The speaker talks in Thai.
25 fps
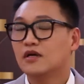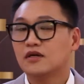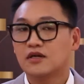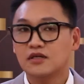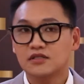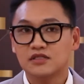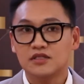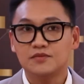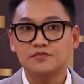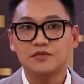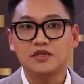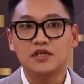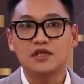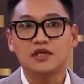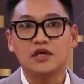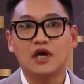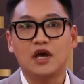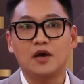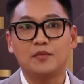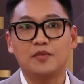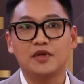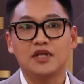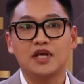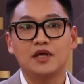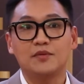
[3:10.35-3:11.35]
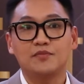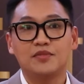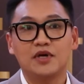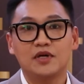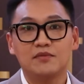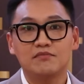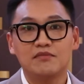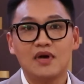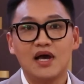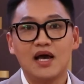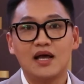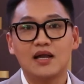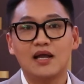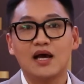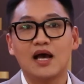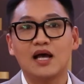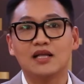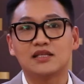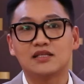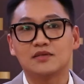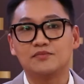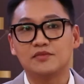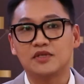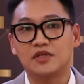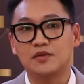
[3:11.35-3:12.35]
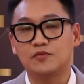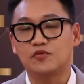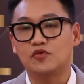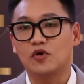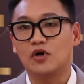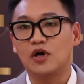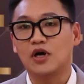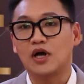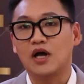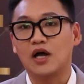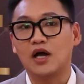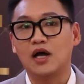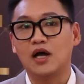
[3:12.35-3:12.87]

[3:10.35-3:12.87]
ก็จะมีประเทศเพื่อนบ้านแล้วอาจจะมีพวก